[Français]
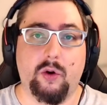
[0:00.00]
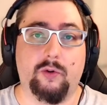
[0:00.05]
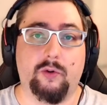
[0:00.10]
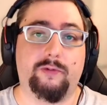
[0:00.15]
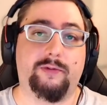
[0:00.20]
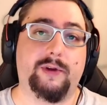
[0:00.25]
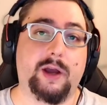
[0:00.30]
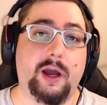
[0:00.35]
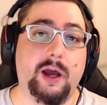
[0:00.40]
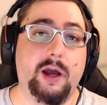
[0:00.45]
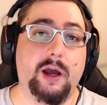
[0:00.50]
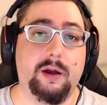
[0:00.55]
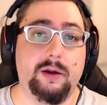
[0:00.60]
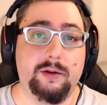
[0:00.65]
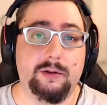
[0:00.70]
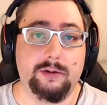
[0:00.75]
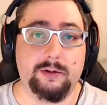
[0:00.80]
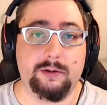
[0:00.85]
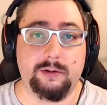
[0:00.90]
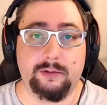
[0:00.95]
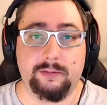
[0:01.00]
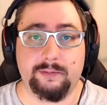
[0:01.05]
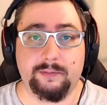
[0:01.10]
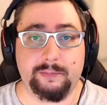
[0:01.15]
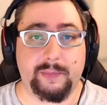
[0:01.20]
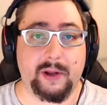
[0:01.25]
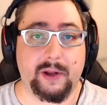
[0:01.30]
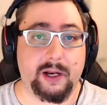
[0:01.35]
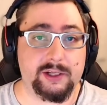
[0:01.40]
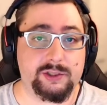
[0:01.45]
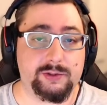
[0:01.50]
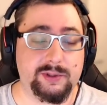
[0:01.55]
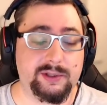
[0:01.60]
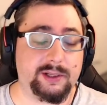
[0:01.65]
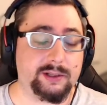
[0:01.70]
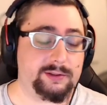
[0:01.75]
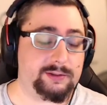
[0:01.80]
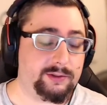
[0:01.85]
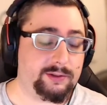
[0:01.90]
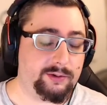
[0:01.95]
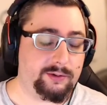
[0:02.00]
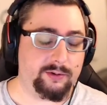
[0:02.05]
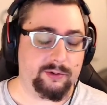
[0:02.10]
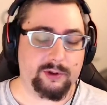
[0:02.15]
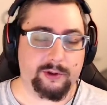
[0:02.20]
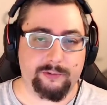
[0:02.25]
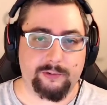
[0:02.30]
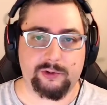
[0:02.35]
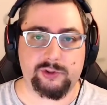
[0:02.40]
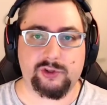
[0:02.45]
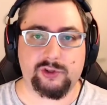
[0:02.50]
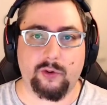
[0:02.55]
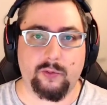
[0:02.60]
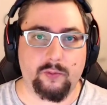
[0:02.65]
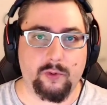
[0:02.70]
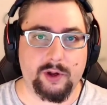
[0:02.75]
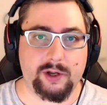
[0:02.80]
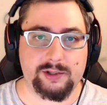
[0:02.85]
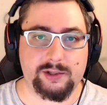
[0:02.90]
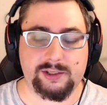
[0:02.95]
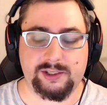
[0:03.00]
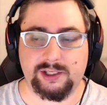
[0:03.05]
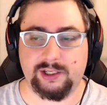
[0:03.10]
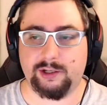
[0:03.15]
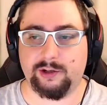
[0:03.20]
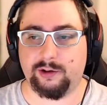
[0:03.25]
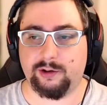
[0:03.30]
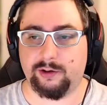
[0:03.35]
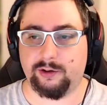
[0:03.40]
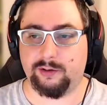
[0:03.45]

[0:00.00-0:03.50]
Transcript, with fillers: On verra euh, par la suite, hein, à force d'en voir, si